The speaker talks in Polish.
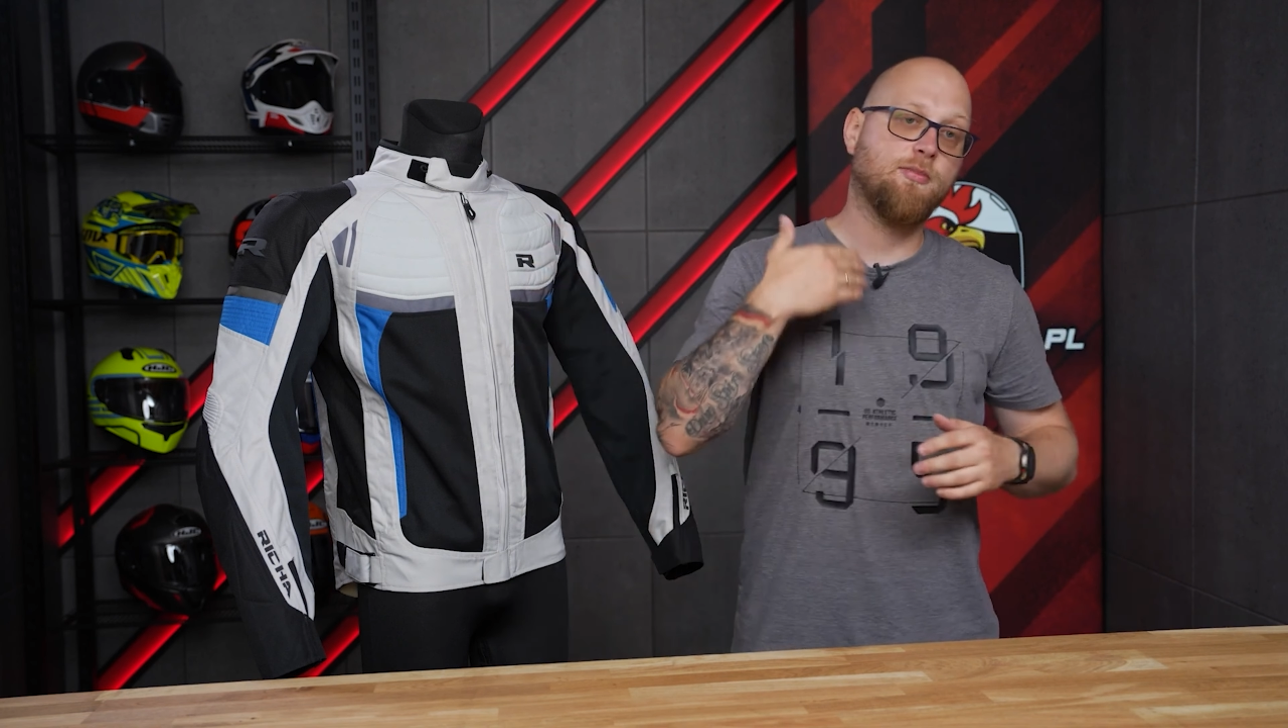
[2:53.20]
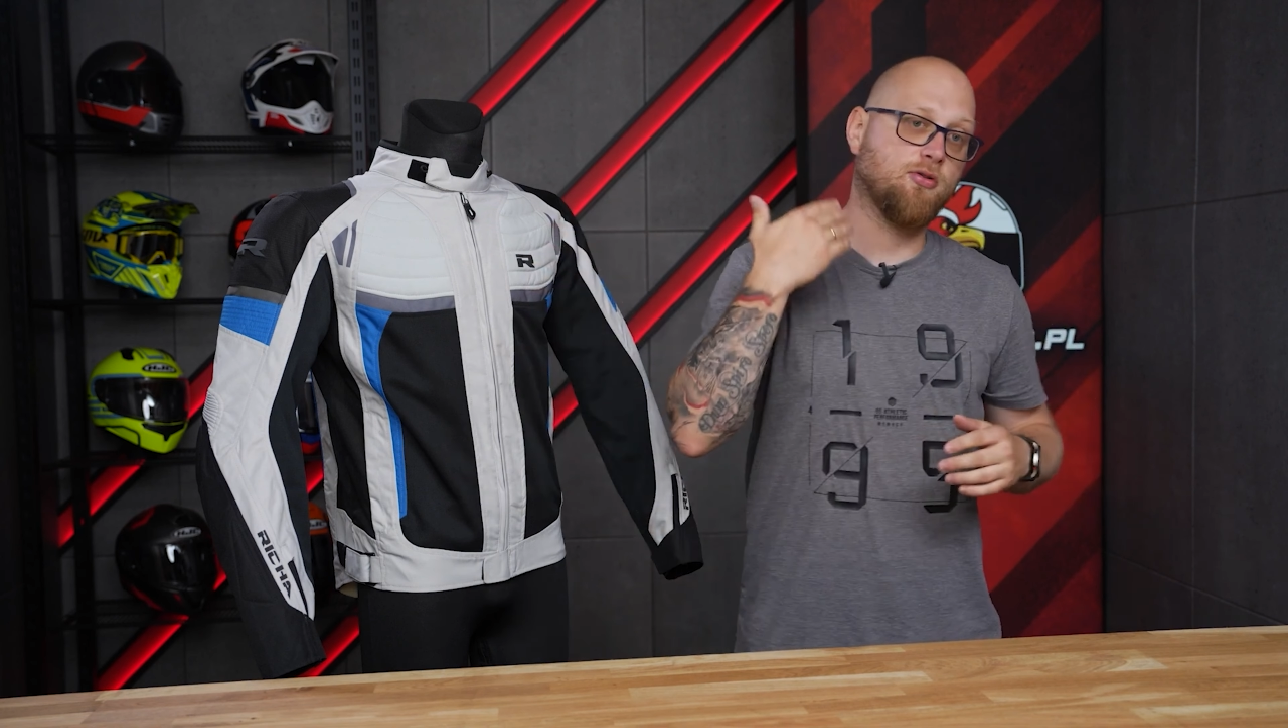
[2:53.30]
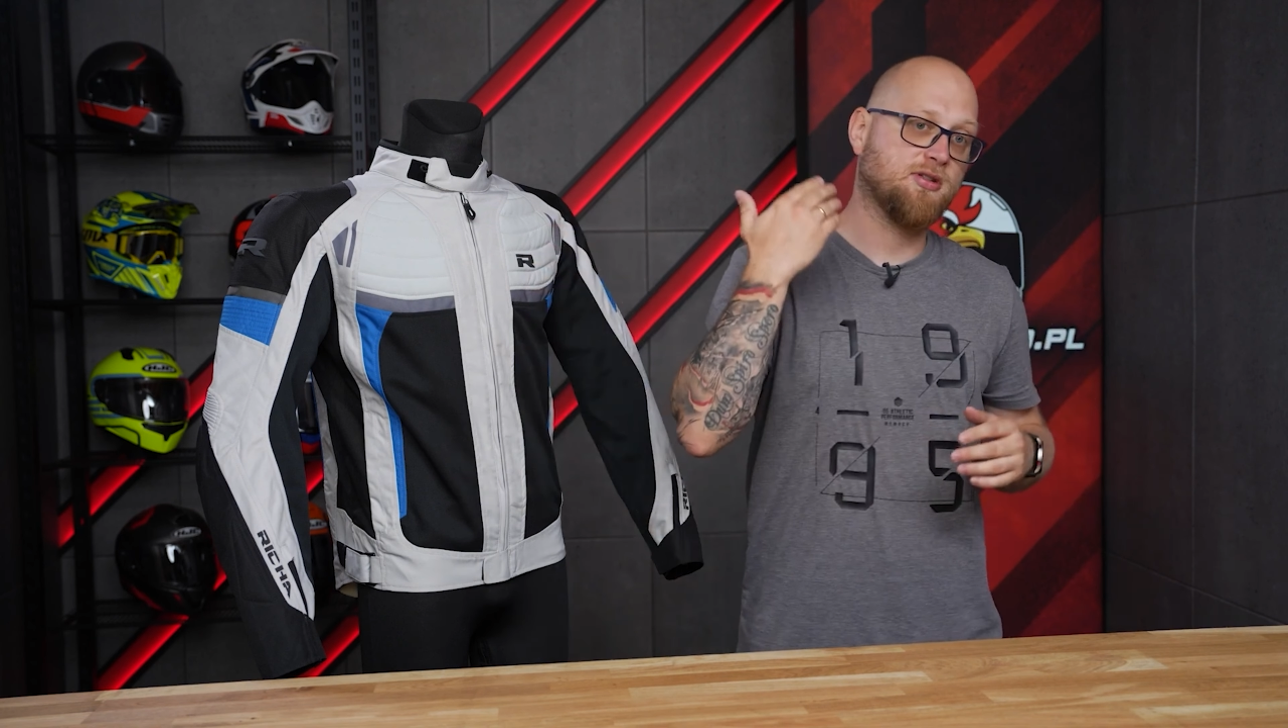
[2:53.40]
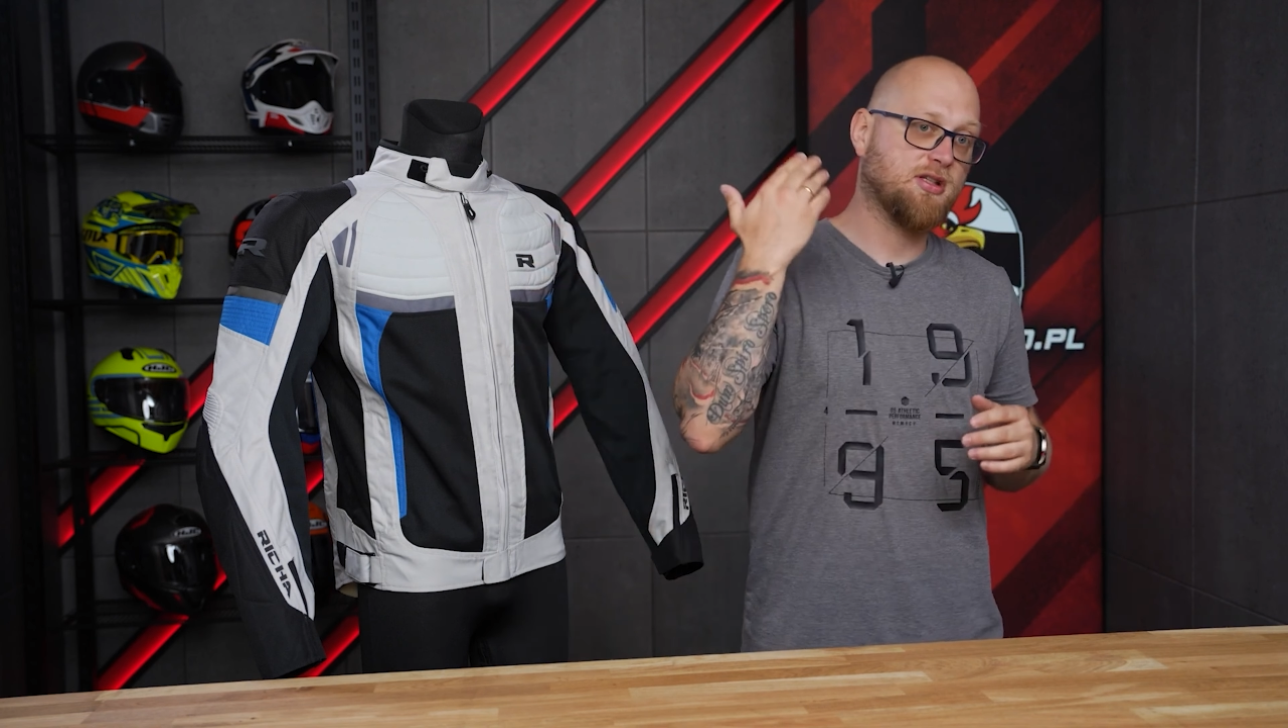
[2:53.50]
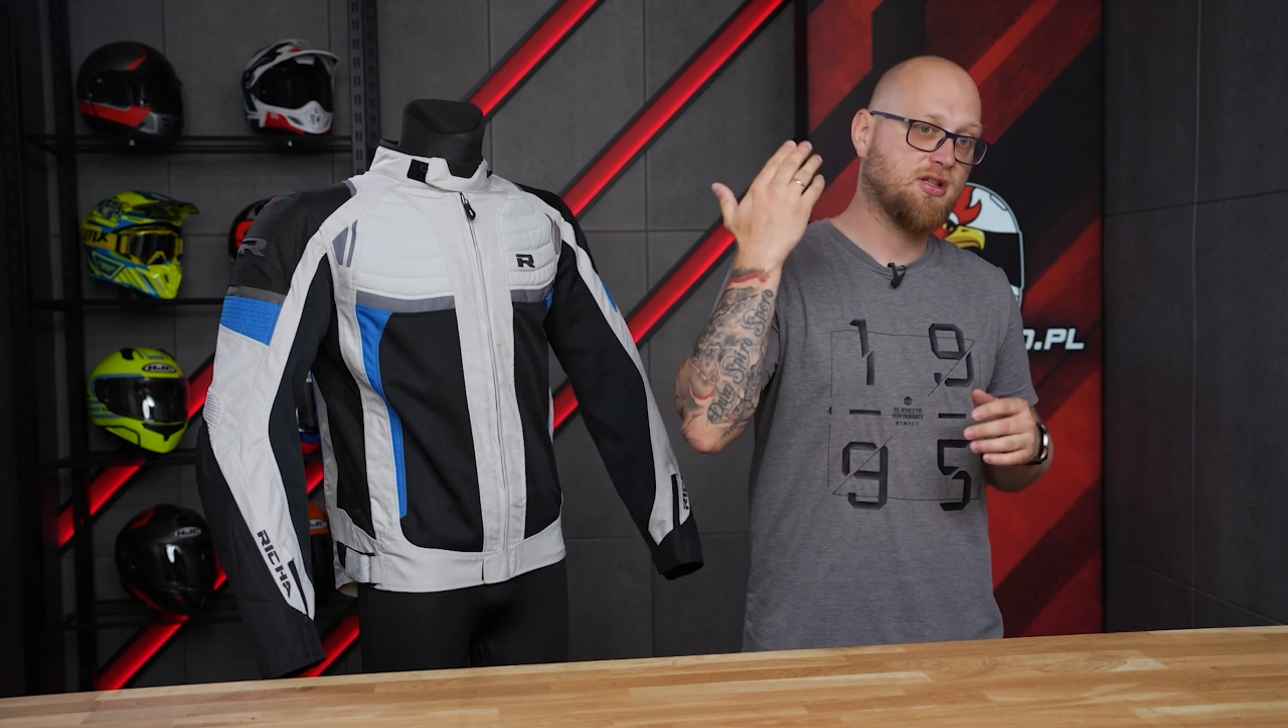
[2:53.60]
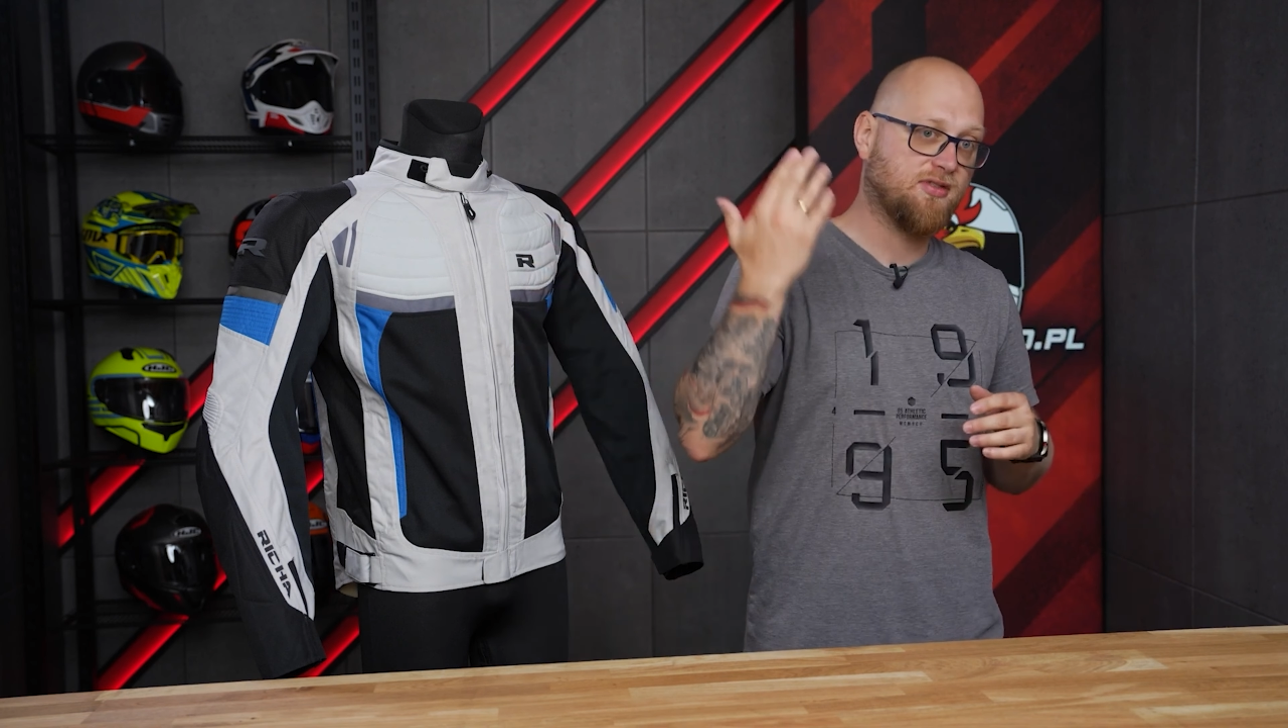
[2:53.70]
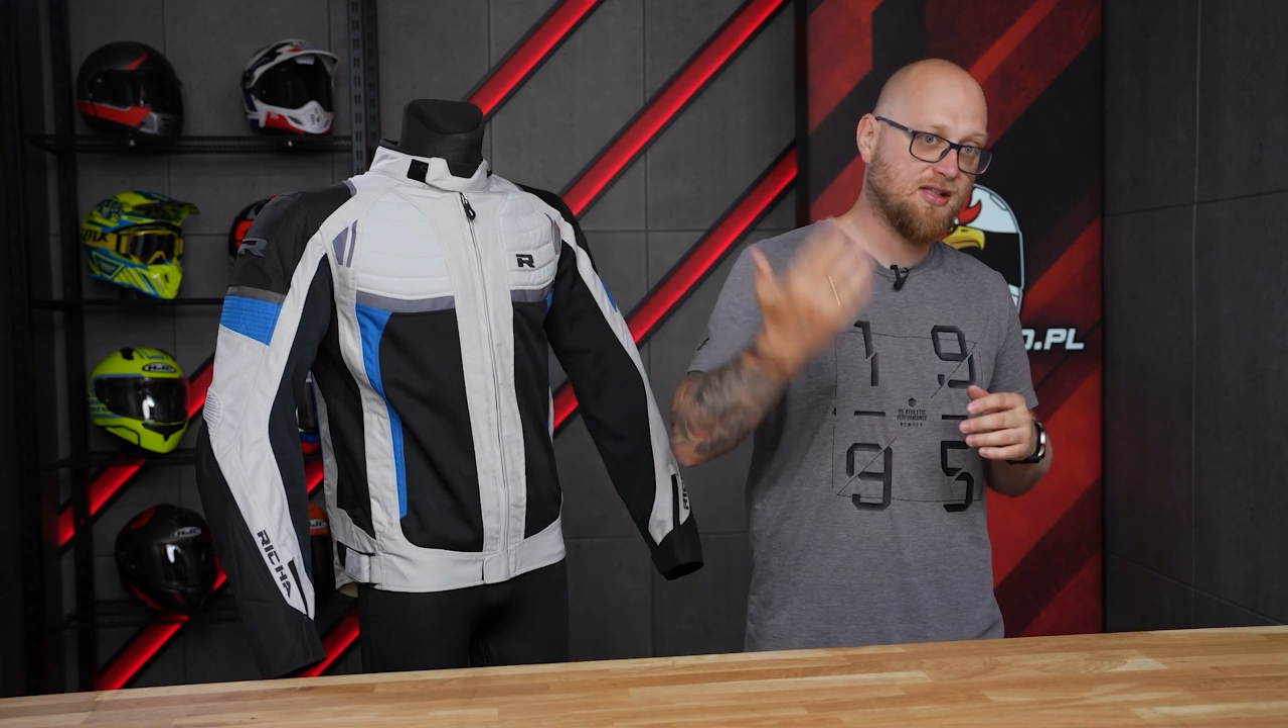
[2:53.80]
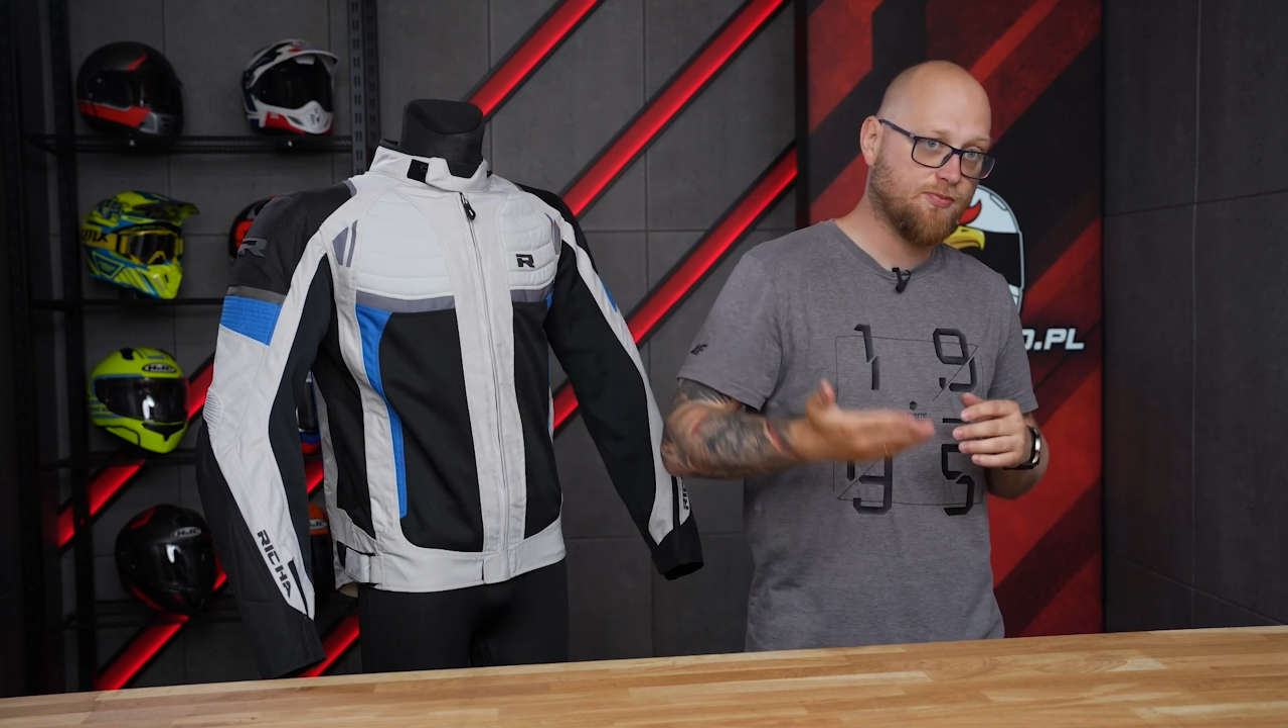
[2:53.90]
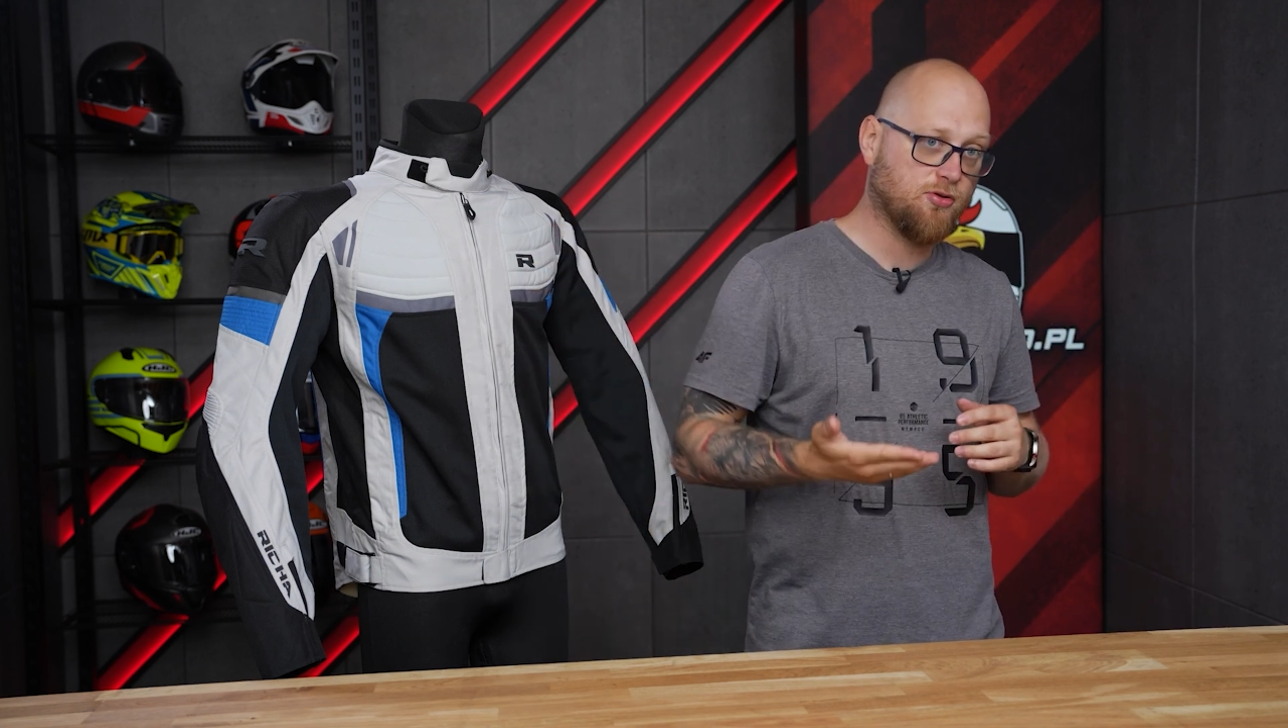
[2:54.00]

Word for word: producenci w ten